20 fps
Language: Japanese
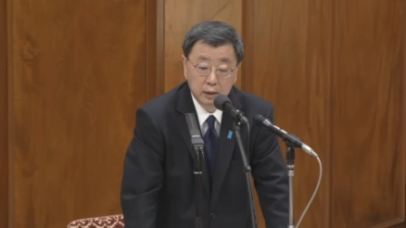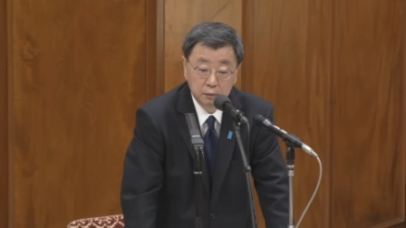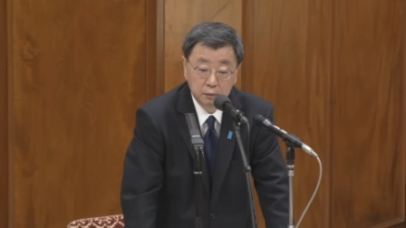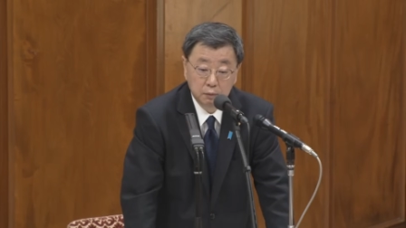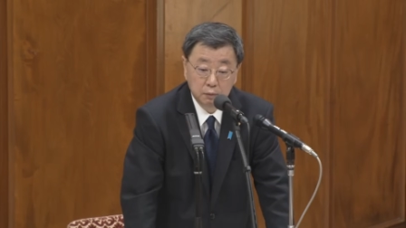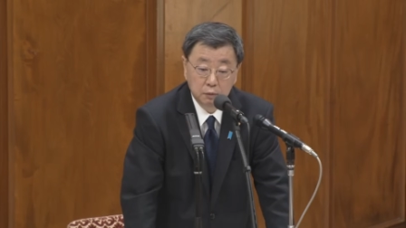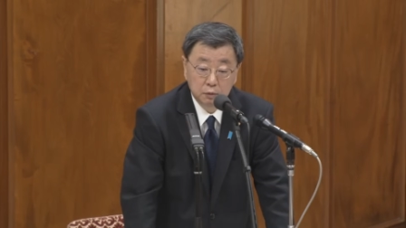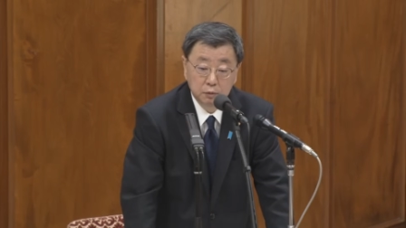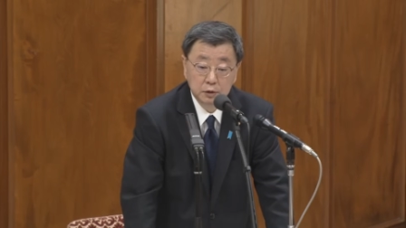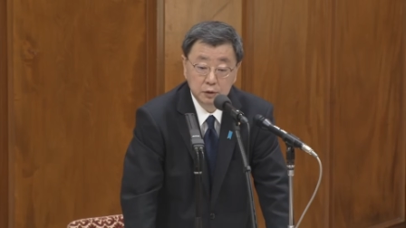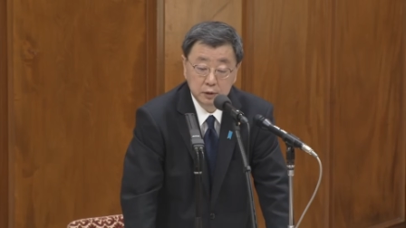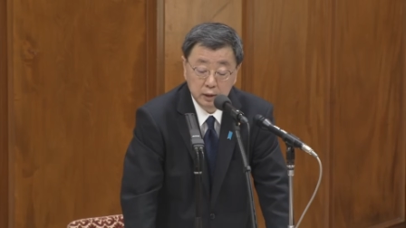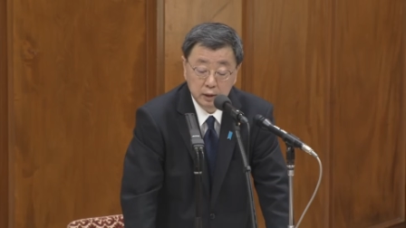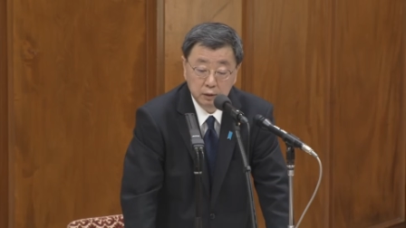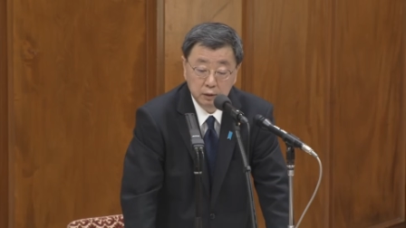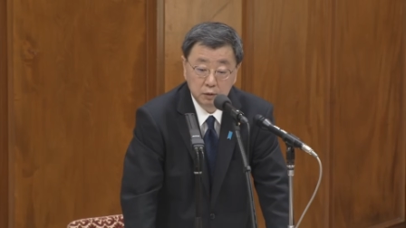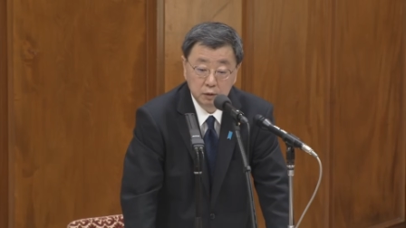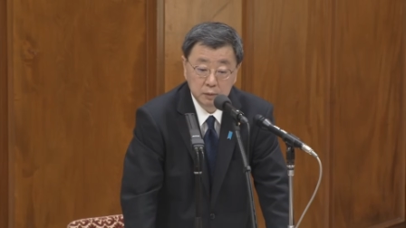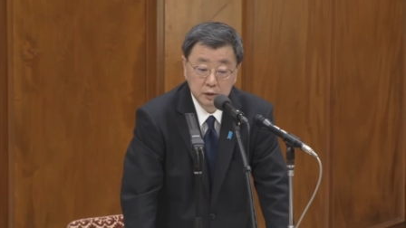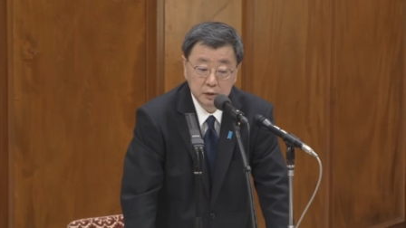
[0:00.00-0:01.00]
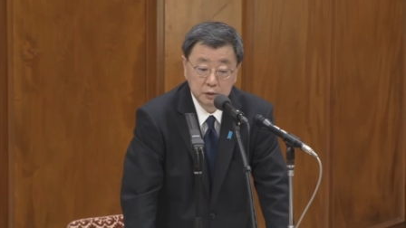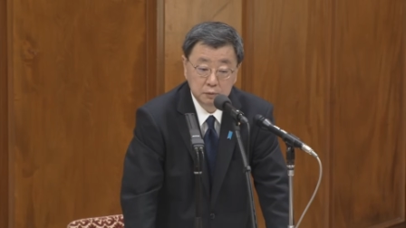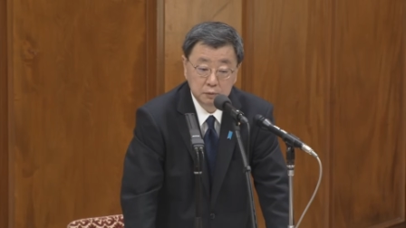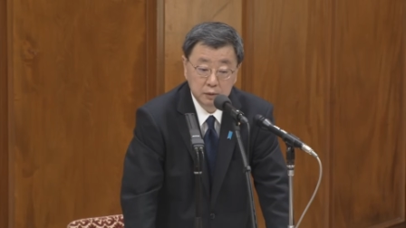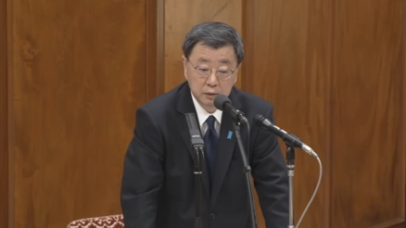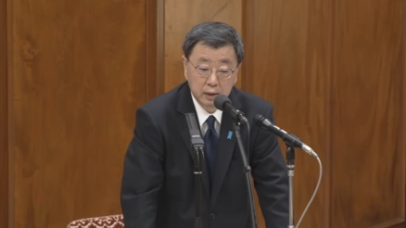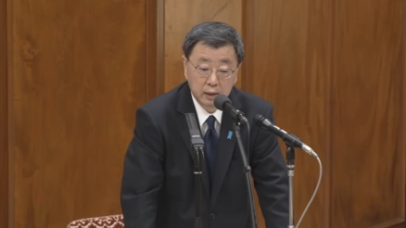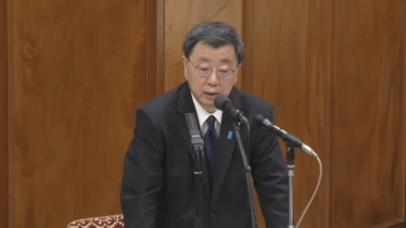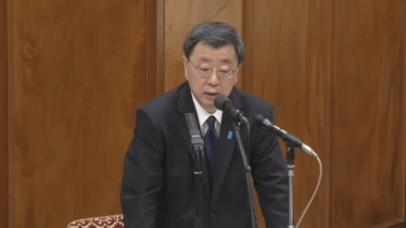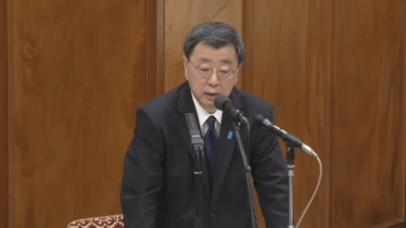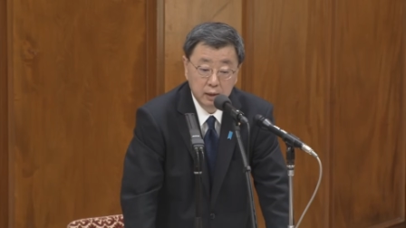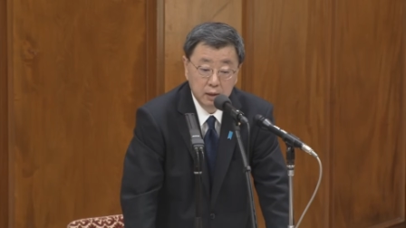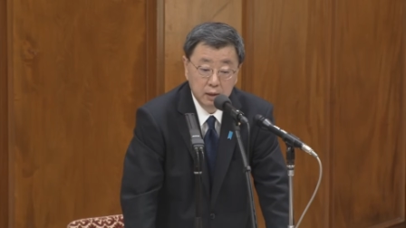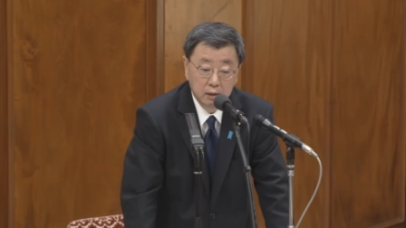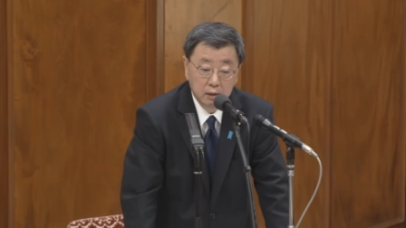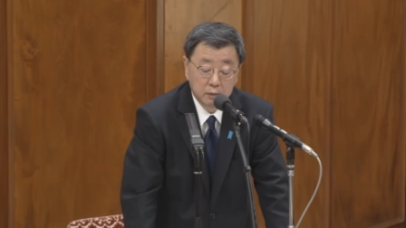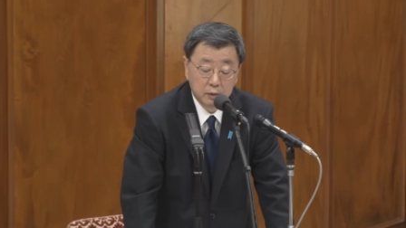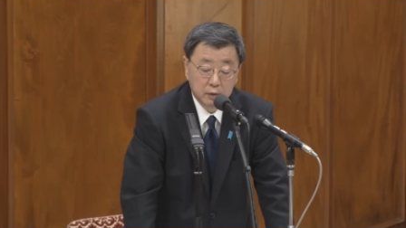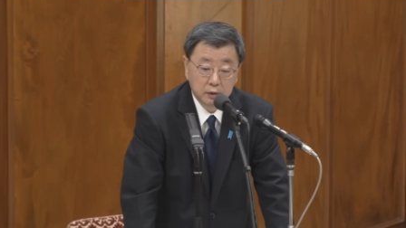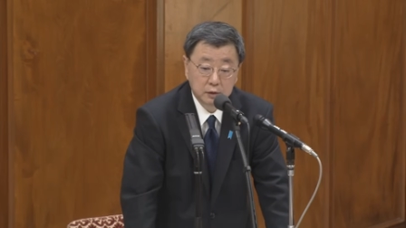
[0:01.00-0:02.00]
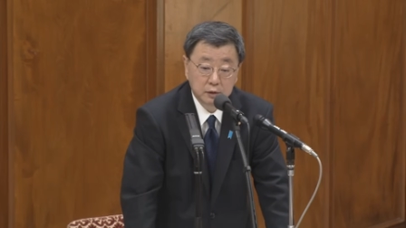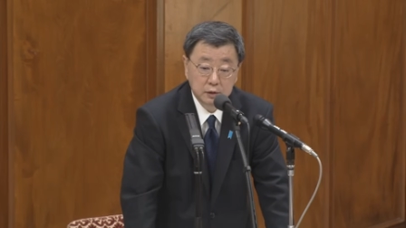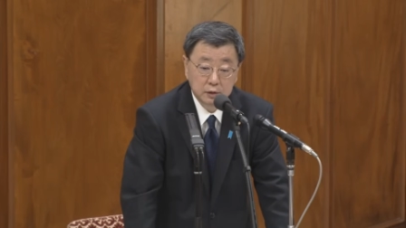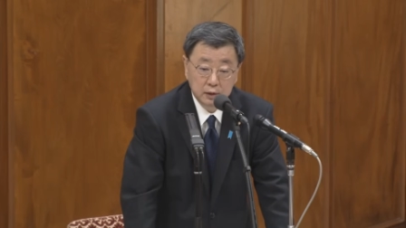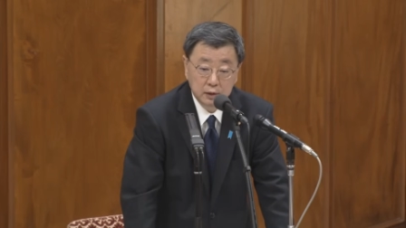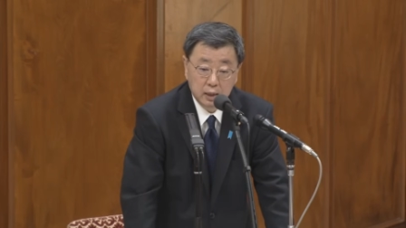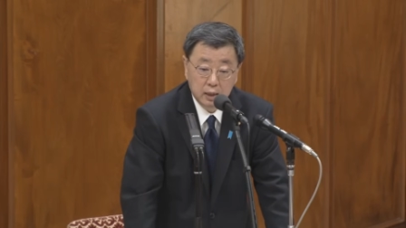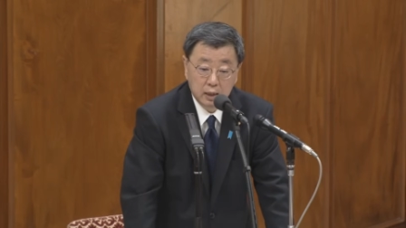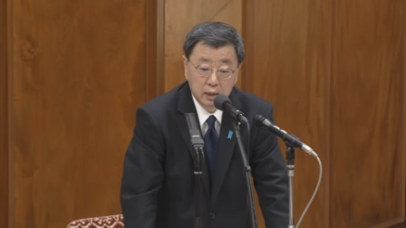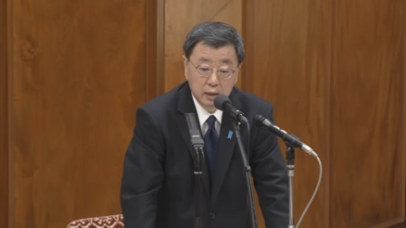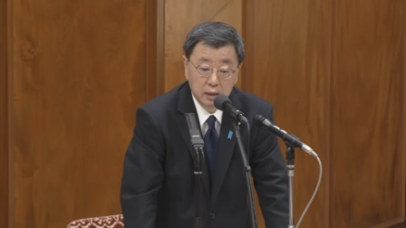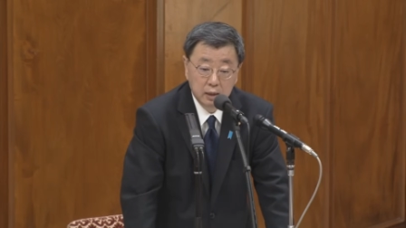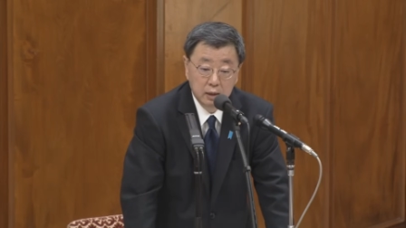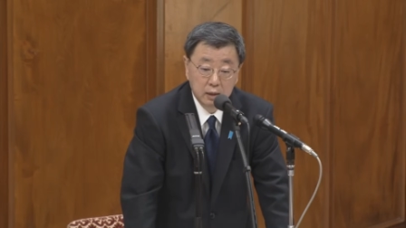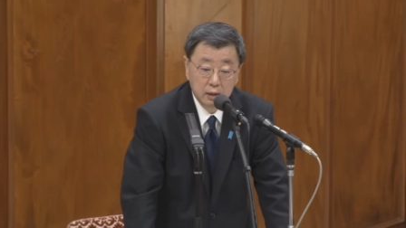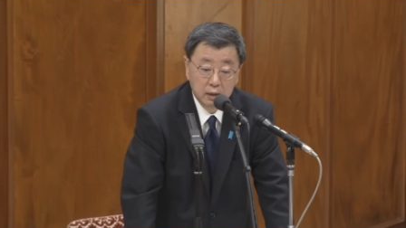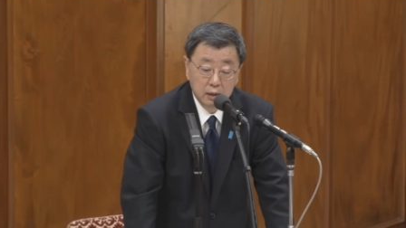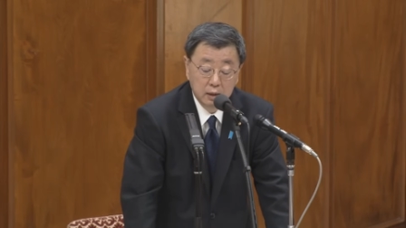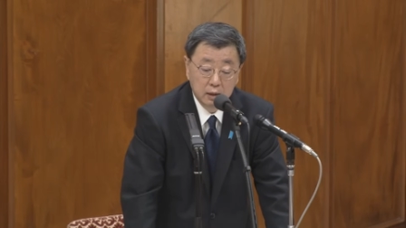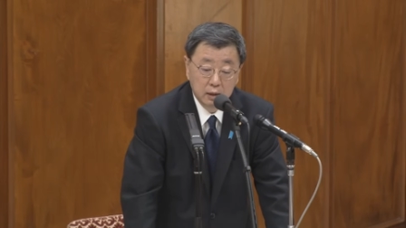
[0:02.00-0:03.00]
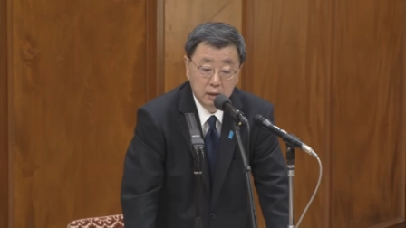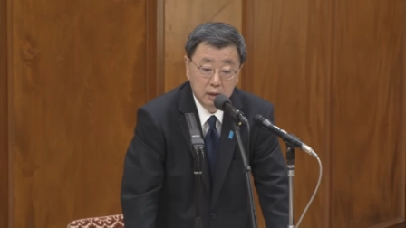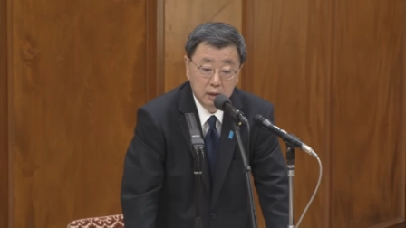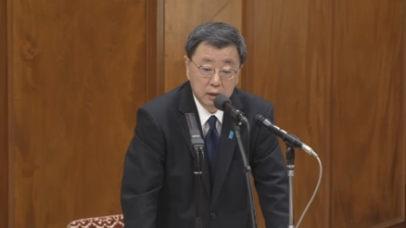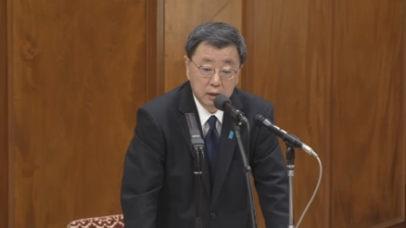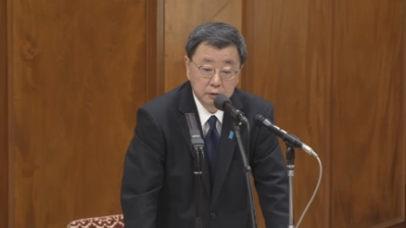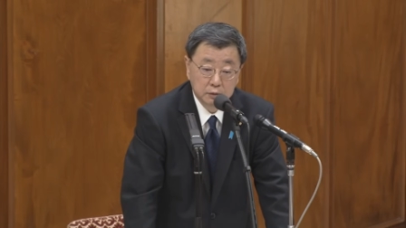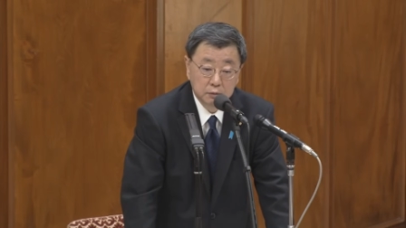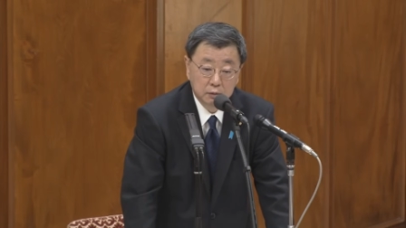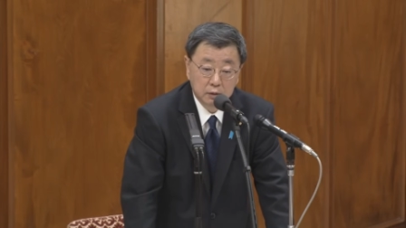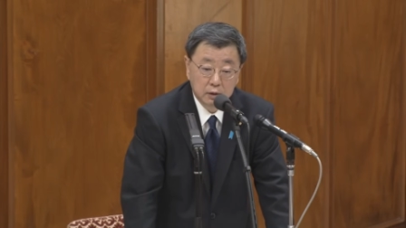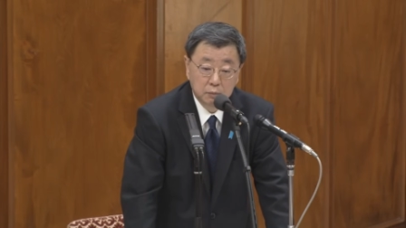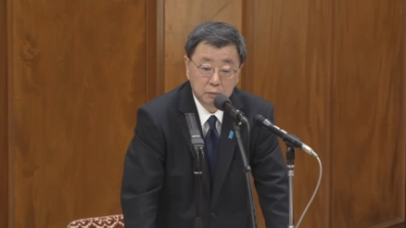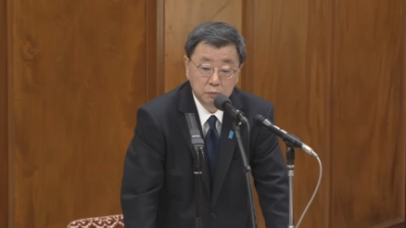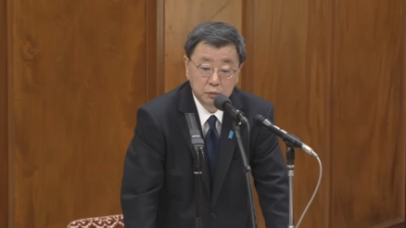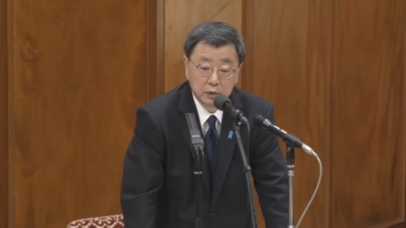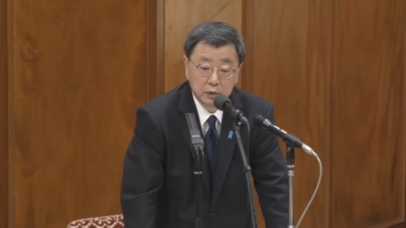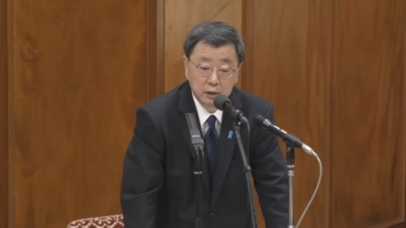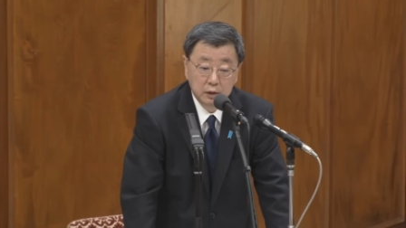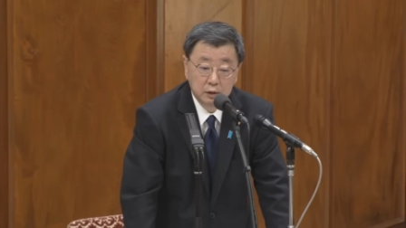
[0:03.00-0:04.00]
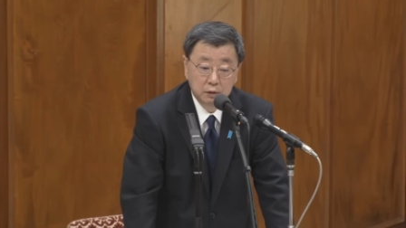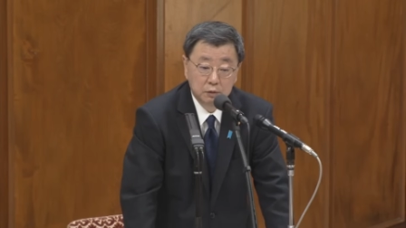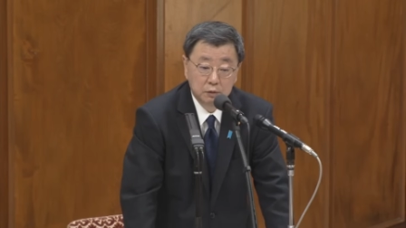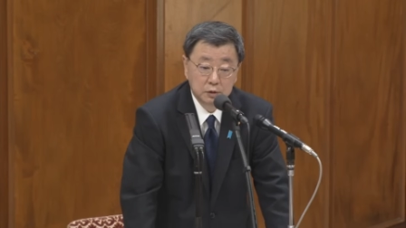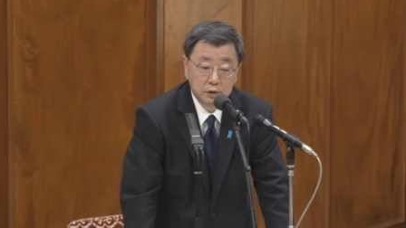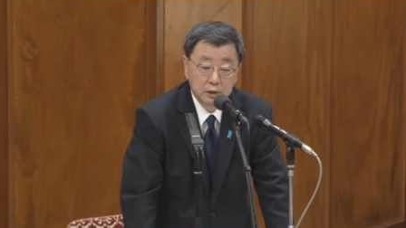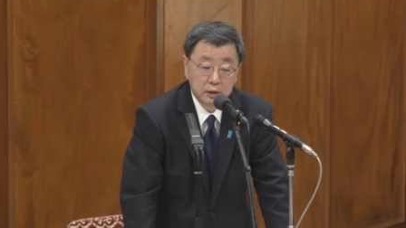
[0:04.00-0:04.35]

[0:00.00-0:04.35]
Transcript: えー、事務所の方からあ支払いを起こしておりますので、